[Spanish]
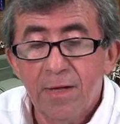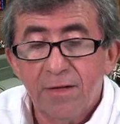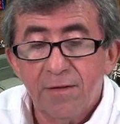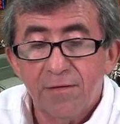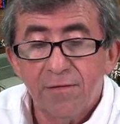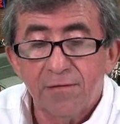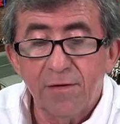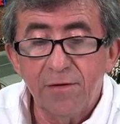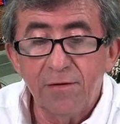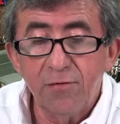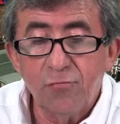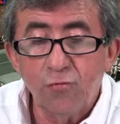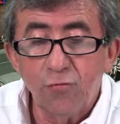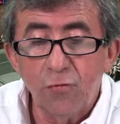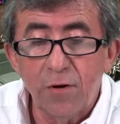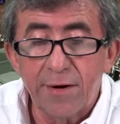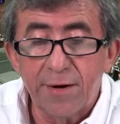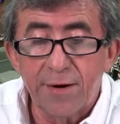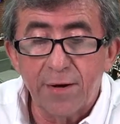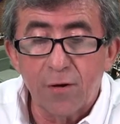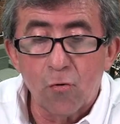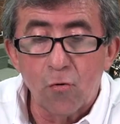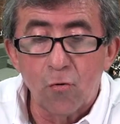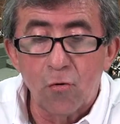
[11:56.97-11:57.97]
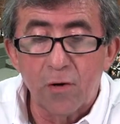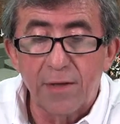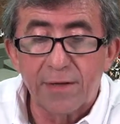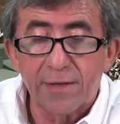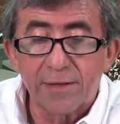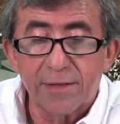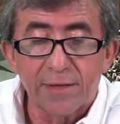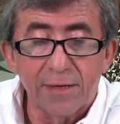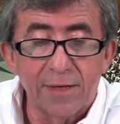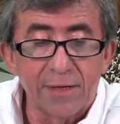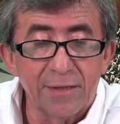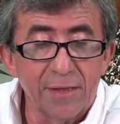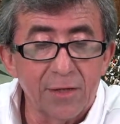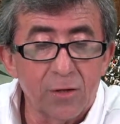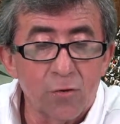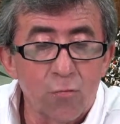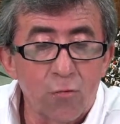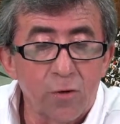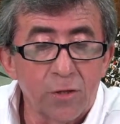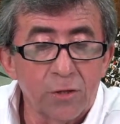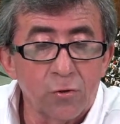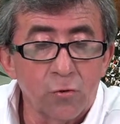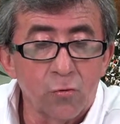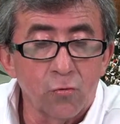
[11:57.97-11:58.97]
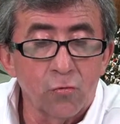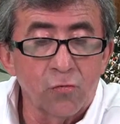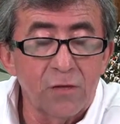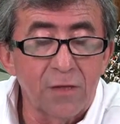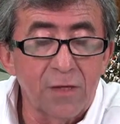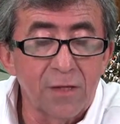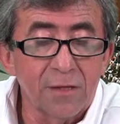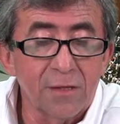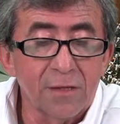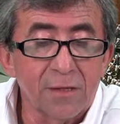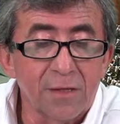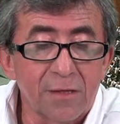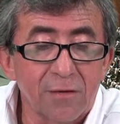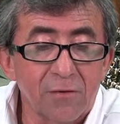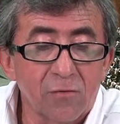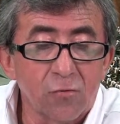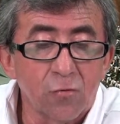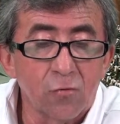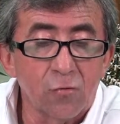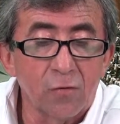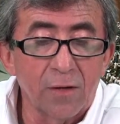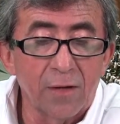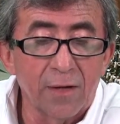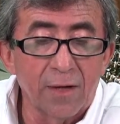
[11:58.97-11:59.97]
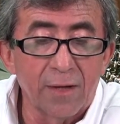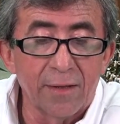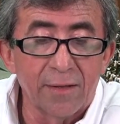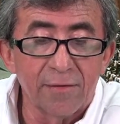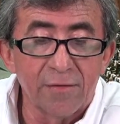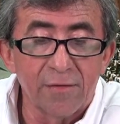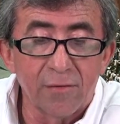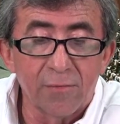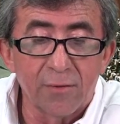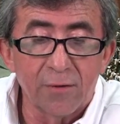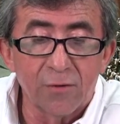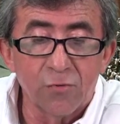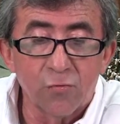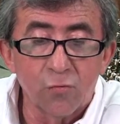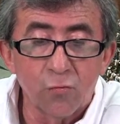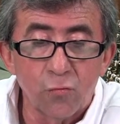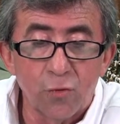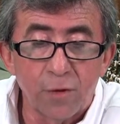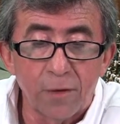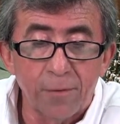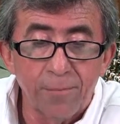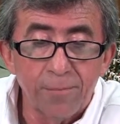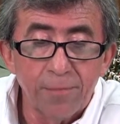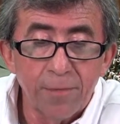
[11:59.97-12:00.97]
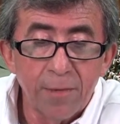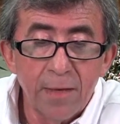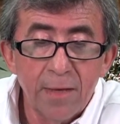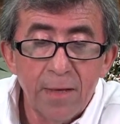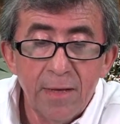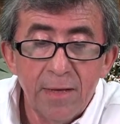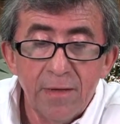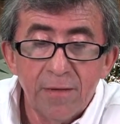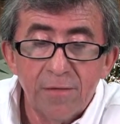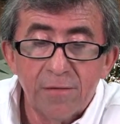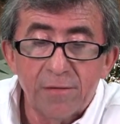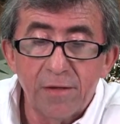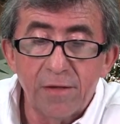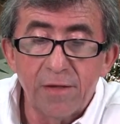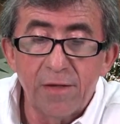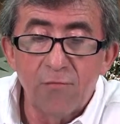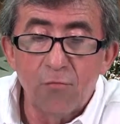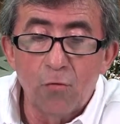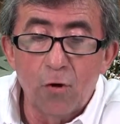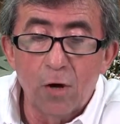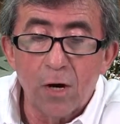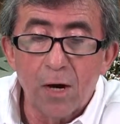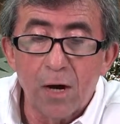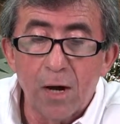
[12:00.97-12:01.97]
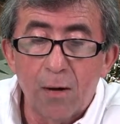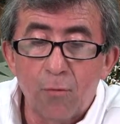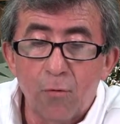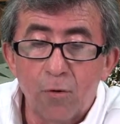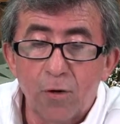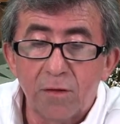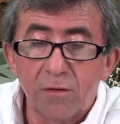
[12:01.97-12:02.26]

Se hizo una recolecta de 400 toneladas de basura. Se llevó a cabo la